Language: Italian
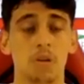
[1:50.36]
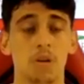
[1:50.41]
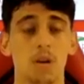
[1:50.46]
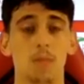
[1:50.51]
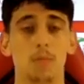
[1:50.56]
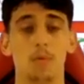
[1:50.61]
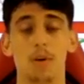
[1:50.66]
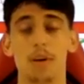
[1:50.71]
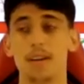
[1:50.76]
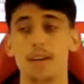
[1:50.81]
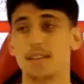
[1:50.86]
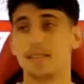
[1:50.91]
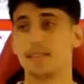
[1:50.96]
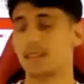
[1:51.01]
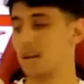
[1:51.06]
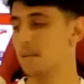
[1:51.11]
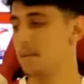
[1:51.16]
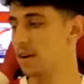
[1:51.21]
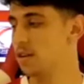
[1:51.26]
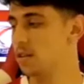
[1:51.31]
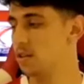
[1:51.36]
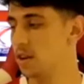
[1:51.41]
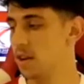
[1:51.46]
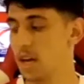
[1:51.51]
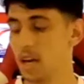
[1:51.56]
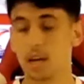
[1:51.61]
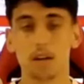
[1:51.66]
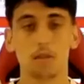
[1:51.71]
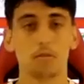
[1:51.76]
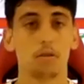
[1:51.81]
Può essere, ma non
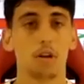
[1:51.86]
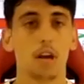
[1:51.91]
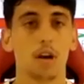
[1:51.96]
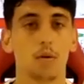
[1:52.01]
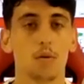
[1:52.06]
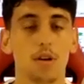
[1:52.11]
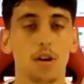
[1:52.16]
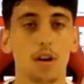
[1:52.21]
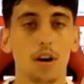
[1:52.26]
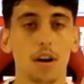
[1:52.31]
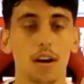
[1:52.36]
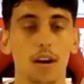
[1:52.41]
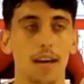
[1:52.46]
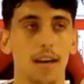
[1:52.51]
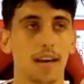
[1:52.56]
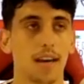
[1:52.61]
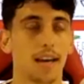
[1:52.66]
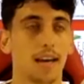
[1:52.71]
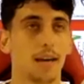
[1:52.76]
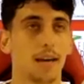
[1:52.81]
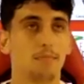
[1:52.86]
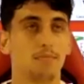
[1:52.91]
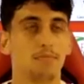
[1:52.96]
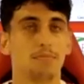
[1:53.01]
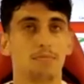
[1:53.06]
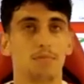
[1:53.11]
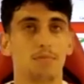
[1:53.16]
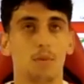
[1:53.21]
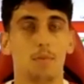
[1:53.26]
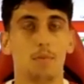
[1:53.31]
è, non è quello che
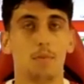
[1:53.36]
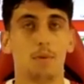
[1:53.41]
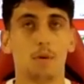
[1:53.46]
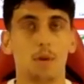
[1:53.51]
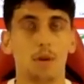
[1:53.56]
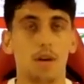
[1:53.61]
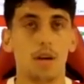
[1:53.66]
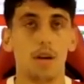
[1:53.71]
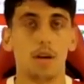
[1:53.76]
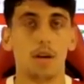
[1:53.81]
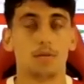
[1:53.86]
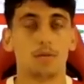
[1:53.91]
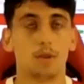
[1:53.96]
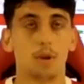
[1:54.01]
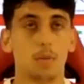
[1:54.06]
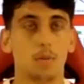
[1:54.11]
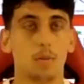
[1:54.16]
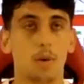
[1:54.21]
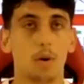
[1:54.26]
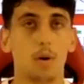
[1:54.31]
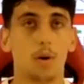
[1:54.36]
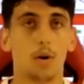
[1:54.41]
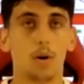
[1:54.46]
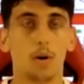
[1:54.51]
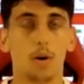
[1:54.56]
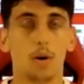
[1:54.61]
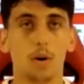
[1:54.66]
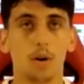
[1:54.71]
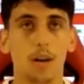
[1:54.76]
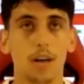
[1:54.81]
troppo
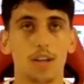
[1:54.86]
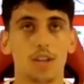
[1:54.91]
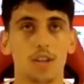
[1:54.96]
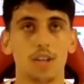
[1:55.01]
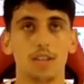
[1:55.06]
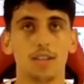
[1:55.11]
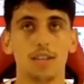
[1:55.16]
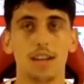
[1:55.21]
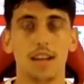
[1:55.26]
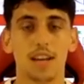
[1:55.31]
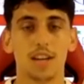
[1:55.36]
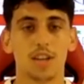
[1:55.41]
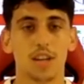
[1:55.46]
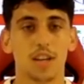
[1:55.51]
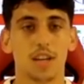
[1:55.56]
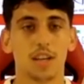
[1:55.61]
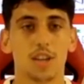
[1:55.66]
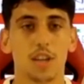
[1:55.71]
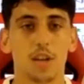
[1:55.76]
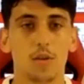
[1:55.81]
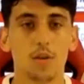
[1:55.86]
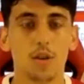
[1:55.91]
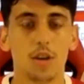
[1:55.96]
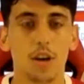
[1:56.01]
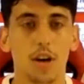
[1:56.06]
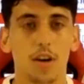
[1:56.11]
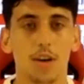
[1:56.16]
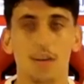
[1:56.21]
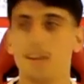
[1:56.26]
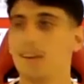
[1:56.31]
troppo la scintilla c'è, cioè noi
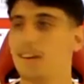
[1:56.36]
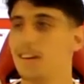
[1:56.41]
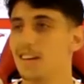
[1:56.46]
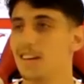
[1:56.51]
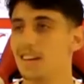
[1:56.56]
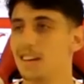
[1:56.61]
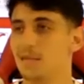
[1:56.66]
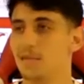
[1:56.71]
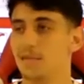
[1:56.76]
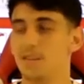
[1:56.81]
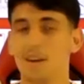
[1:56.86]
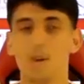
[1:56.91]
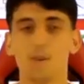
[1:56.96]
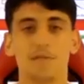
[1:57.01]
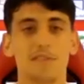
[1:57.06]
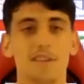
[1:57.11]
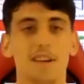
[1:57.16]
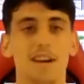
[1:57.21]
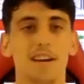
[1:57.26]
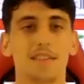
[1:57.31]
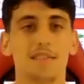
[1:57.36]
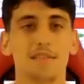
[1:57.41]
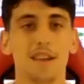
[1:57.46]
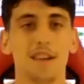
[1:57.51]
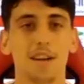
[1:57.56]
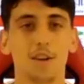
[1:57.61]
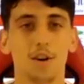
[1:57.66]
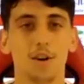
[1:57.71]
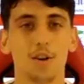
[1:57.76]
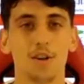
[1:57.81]
fino, fino,
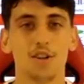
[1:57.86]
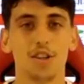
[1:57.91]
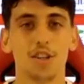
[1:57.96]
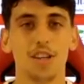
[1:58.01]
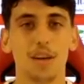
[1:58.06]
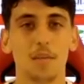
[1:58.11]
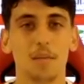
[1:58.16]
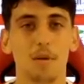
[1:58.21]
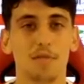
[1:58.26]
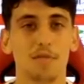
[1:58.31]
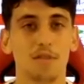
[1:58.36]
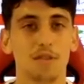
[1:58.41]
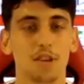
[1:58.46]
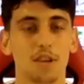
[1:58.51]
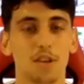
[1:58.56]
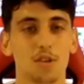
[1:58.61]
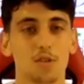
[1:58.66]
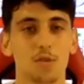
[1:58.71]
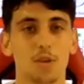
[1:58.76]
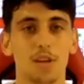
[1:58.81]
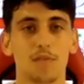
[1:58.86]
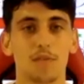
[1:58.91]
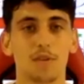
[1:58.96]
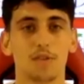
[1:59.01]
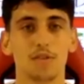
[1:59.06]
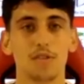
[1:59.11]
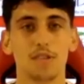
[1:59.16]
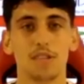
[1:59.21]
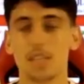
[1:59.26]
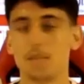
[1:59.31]
fino, ad oggi abbiamo affrontato squadre
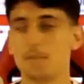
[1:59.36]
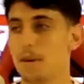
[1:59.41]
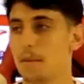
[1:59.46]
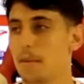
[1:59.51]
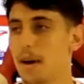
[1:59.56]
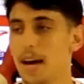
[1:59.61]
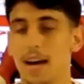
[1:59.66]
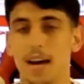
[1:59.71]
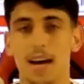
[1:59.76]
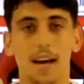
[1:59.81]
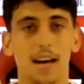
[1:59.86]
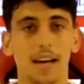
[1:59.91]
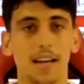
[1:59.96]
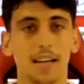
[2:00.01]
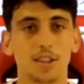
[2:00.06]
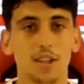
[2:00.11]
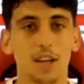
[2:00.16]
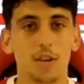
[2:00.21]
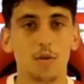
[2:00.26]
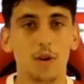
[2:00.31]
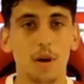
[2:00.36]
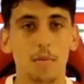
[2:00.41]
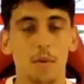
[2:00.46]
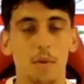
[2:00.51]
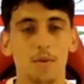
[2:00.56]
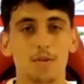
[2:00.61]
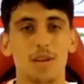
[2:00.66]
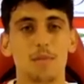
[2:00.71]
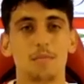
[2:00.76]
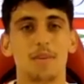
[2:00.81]
fortissime, ma cioè, noi
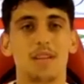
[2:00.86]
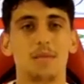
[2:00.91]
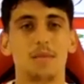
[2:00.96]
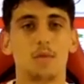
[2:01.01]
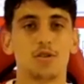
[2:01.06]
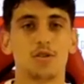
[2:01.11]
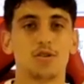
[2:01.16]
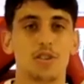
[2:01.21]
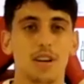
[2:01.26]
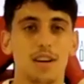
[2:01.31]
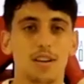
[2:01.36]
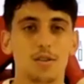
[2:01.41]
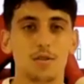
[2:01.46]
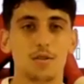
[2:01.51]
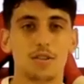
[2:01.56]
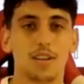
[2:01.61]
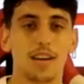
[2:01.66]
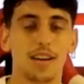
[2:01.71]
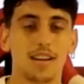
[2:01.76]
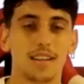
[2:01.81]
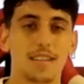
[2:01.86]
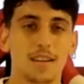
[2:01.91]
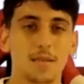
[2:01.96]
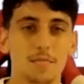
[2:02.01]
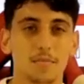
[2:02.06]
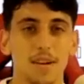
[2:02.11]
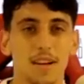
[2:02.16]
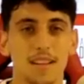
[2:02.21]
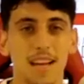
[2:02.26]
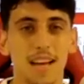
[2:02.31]
abbiamo sempre dimostrato di dare
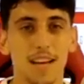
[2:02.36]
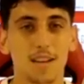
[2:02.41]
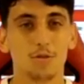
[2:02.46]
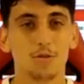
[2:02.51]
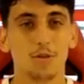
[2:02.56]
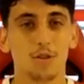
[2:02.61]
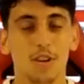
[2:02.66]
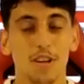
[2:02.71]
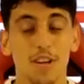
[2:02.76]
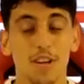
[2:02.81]
sempre tanto,